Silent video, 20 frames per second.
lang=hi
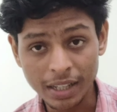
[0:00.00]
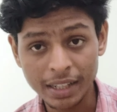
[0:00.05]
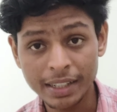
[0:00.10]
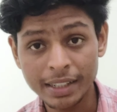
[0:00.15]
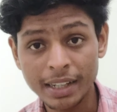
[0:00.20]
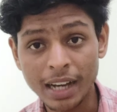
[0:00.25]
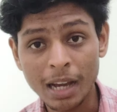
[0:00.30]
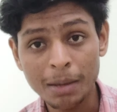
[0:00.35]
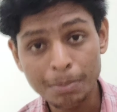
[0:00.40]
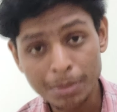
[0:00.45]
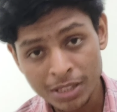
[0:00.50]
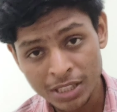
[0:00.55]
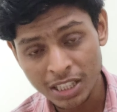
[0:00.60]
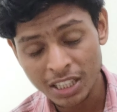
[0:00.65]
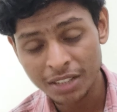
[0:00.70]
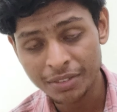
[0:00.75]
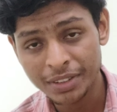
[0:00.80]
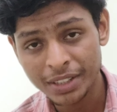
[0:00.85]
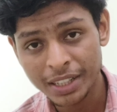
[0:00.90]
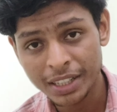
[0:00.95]
एंड आईपी
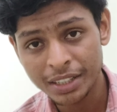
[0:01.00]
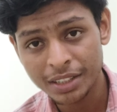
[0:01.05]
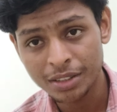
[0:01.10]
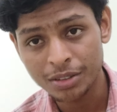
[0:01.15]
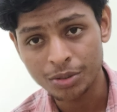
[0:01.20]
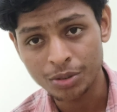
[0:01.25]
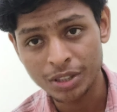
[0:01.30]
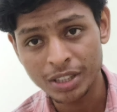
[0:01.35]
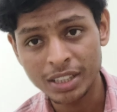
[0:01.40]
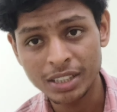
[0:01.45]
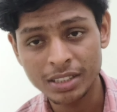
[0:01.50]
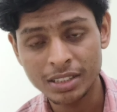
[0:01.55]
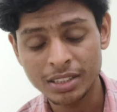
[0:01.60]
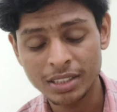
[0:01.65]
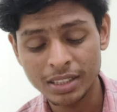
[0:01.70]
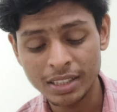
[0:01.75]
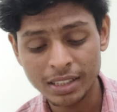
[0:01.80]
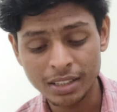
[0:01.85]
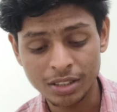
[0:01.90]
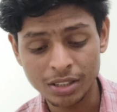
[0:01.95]
सर्टिफिकेट होने
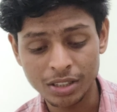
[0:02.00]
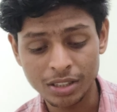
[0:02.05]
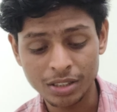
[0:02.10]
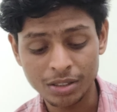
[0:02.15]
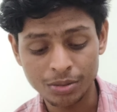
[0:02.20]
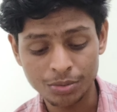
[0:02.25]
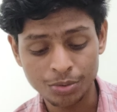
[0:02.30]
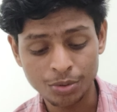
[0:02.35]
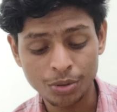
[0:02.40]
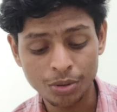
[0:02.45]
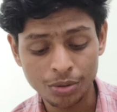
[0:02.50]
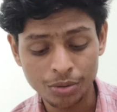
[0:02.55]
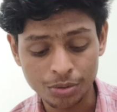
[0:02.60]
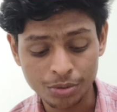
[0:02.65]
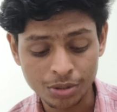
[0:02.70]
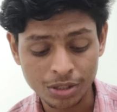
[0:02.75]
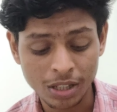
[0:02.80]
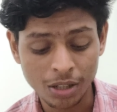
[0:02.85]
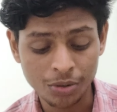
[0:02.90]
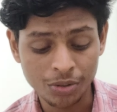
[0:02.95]
से वो
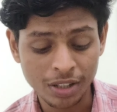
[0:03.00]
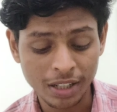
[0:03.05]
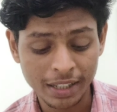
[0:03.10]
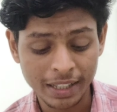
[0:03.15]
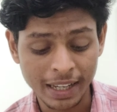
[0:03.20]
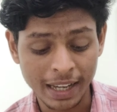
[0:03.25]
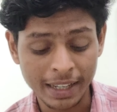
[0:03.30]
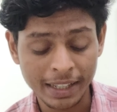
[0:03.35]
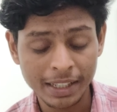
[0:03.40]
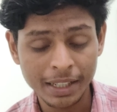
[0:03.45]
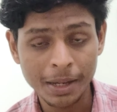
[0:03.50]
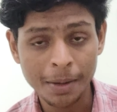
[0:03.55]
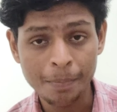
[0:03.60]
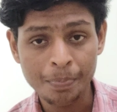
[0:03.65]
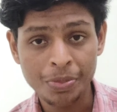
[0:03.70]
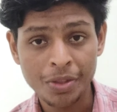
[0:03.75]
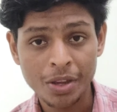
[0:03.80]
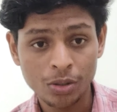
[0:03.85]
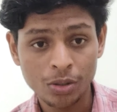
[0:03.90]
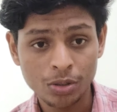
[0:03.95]
उसका होना क्या है कि
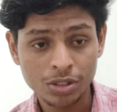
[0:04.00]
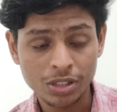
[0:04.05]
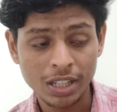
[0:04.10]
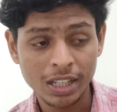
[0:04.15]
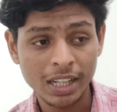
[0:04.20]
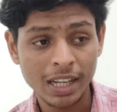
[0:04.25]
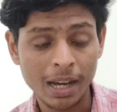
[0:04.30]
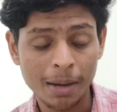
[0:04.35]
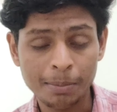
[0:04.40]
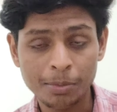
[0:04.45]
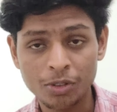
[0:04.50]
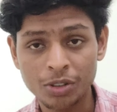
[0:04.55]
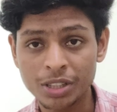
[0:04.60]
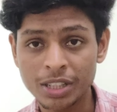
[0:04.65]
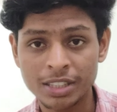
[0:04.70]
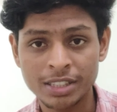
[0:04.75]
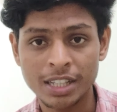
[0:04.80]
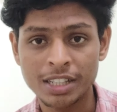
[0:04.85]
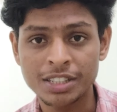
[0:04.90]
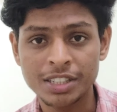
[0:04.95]
उसके लिए आपको ई
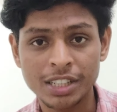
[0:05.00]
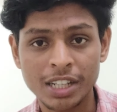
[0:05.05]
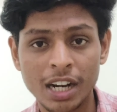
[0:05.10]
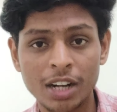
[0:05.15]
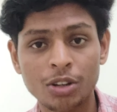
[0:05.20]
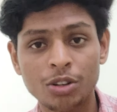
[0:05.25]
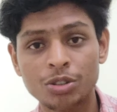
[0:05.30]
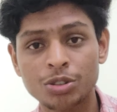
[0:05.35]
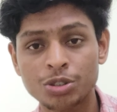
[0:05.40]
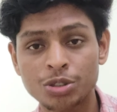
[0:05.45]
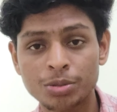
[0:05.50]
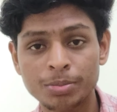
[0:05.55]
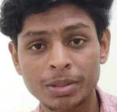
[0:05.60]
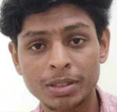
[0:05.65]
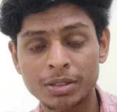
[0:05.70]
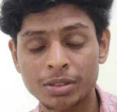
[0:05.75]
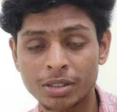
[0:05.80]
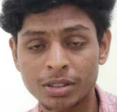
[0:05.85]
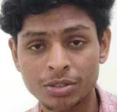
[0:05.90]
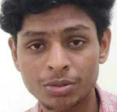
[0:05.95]
एस कार्ड और जो भी
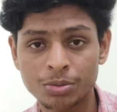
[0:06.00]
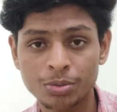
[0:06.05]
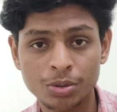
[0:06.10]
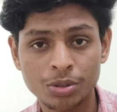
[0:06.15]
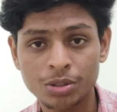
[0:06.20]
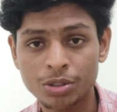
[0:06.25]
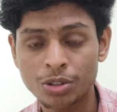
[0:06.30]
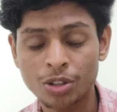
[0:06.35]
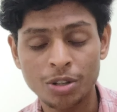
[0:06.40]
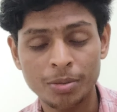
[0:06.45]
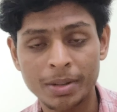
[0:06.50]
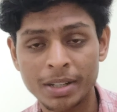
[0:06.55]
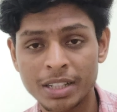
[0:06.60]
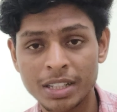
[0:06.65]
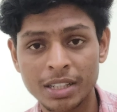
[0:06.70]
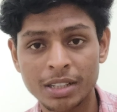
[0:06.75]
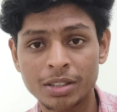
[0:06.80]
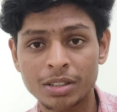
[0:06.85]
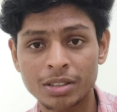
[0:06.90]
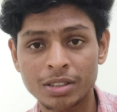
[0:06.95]
वो
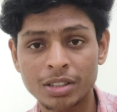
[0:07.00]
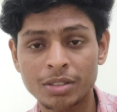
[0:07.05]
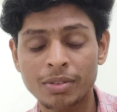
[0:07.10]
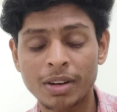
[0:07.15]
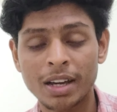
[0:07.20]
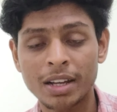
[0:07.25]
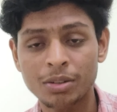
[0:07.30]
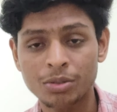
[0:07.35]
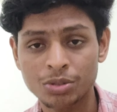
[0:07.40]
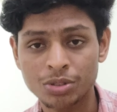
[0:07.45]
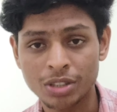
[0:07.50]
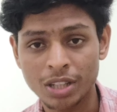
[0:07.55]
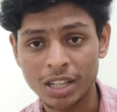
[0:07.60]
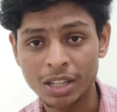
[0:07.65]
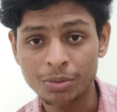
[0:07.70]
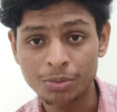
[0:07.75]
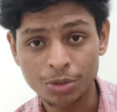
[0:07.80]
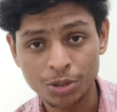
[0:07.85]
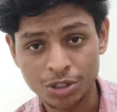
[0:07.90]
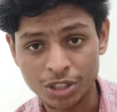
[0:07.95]
डॉक्यूमेंट है रिक्वायर उसके
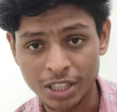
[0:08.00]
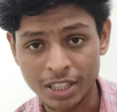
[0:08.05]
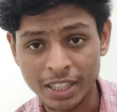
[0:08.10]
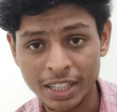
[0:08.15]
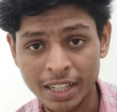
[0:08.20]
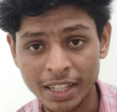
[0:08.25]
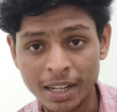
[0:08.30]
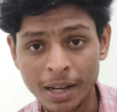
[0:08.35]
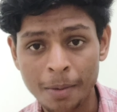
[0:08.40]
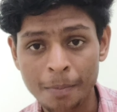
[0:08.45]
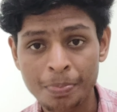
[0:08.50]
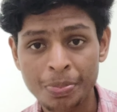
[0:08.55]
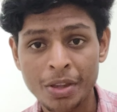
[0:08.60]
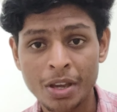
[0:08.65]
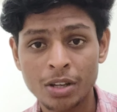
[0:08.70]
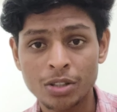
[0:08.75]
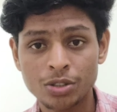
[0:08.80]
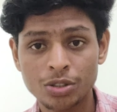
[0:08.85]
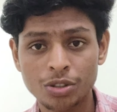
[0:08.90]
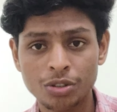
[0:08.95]
लिए वो चाहिए है ना
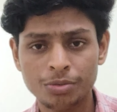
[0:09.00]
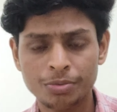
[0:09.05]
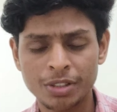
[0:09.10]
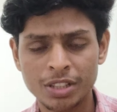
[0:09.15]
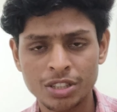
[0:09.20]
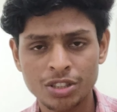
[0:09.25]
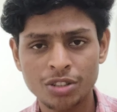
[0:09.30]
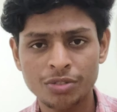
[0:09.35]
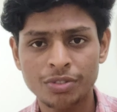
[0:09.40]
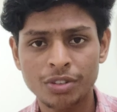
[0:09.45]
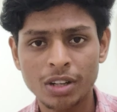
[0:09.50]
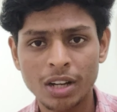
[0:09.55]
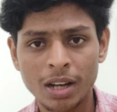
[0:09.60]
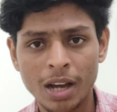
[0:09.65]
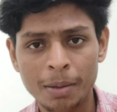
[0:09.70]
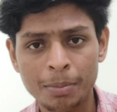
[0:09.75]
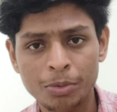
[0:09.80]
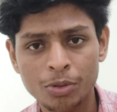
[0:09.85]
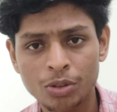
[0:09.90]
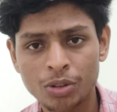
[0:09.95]
सो फर्स्ट ऑफ़ ऑल
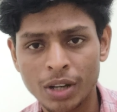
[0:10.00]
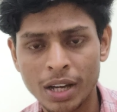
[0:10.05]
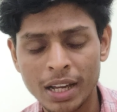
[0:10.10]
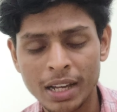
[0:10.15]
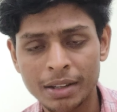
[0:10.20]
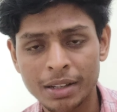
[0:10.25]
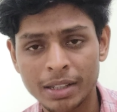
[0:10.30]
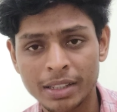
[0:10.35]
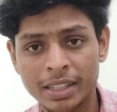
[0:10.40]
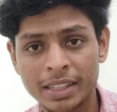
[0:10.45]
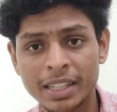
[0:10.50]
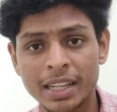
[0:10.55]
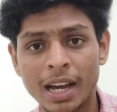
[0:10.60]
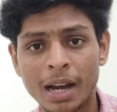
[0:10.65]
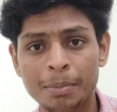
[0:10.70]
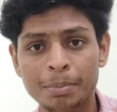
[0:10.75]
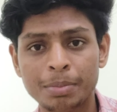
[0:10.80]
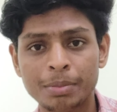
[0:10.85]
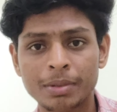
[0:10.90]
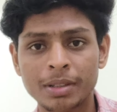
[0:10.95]
आपको है यदि
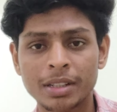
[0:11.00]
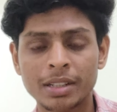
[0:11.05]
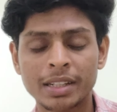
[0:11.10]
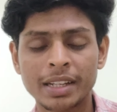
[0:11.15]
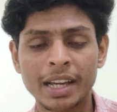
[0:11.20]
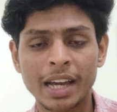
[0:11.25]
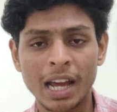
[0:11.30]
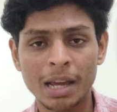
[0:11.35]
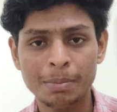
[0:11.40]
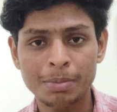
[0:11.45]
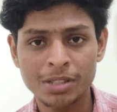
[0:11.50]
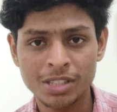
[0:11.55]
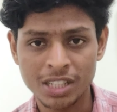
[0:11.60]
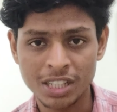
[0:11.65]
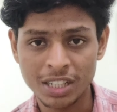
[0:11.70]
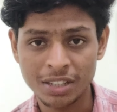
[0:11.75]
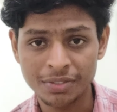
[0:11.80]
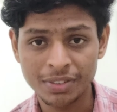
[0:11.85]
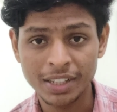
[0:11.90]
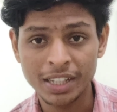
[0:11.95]
आपने आईपी
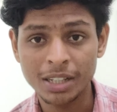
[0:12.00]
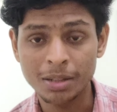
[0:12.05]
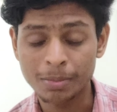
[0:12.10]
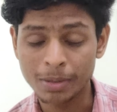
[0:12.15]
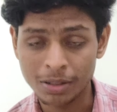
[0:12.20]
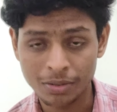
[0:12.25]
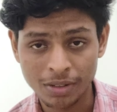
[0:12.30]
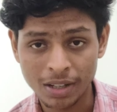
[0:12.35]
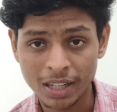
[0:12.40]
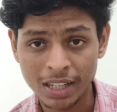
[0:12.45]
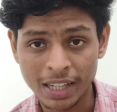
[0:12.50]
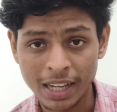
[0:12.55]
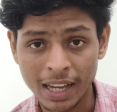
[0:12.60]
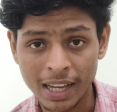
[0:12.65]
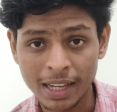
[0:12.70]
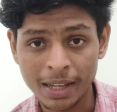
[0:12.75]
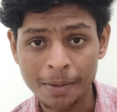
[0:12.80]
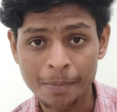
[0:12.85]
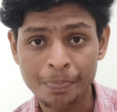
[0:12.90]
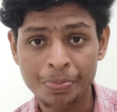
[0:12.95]
सर्टिफिकेट बनवा लिया
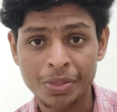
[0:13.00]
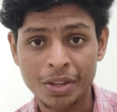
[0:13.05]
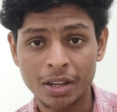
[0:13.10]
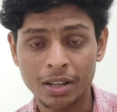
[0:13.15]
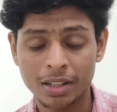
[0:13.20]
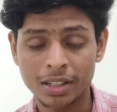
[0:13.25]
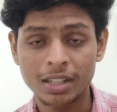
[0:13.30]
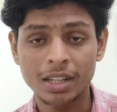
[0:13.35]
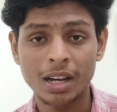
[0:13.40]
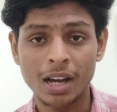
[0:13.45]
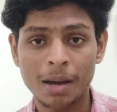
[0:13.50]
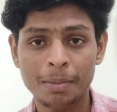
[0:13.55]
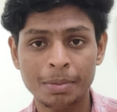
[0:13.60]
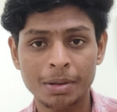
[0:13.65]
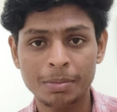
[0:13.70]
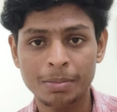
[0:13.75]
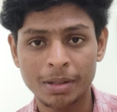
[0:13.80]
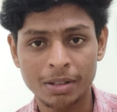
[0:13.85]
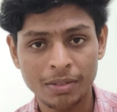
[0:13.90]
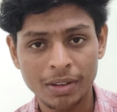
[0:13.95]
है है ना
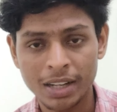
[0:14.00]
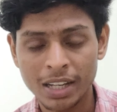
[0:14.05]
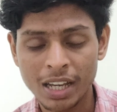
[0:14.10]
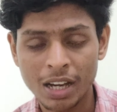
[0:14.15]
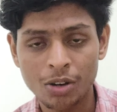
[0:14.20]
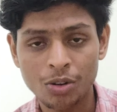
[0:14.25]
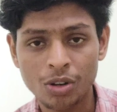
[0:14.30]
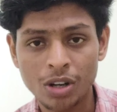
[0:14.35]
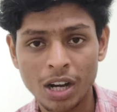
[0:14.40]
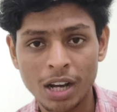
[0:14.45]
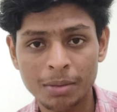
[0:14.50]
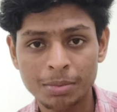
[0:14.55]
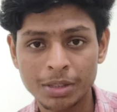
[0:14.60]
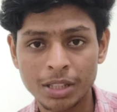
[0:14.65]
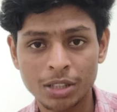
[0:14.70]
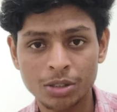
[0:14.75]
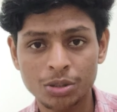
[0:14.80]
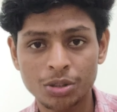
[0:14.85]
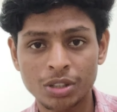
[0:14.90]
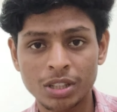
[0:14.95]
आपने बनवा लिया होगा अब
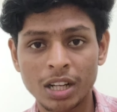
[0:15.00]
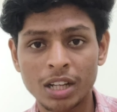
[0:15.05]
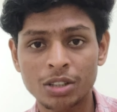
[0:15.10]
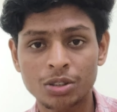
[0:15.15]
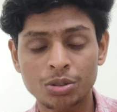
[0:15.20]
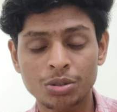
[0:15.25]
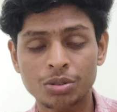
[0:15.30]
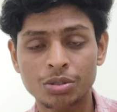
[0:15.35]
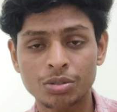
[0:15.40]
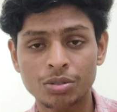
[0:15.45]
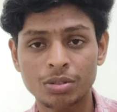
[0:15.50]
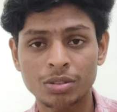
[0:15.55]
तक तो है ना तो